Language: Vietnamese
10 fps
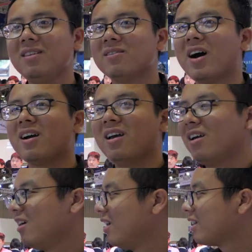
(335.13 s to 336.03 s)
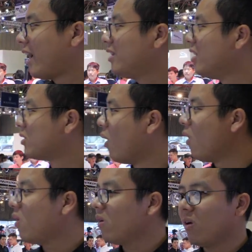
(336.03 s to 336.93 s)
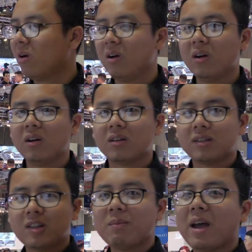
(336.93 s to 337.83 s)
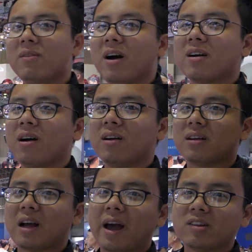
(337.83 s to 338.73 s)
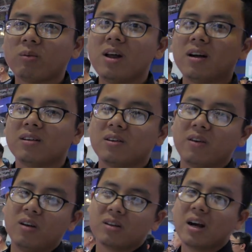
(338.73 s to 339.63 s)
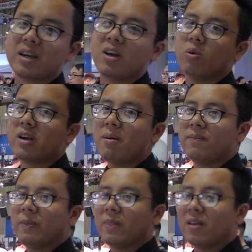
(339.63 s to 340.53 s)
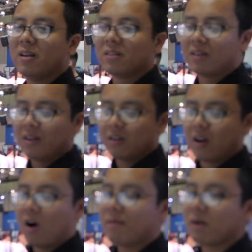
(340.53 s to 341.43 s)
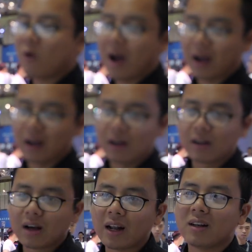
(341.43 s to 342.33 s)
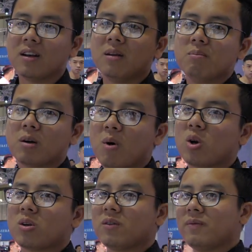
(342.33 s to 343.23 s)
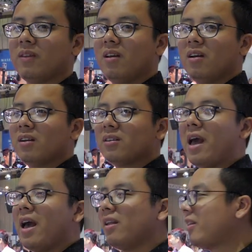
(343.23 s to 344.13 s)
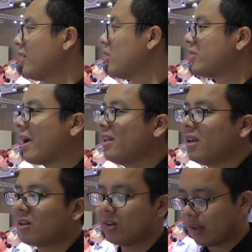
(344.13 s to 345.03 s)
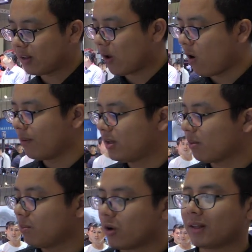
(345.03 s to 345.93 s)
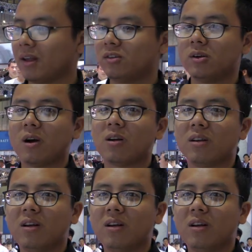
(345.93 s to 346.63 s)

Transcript: vâng cái tỷ số sức mạnh và cái trọng lượng gọi là cực kỳ khủng khiếp nó và khoảng gần 11 để dễ so sánh thì tôi sẽ so với chiếc Bugatti Chiron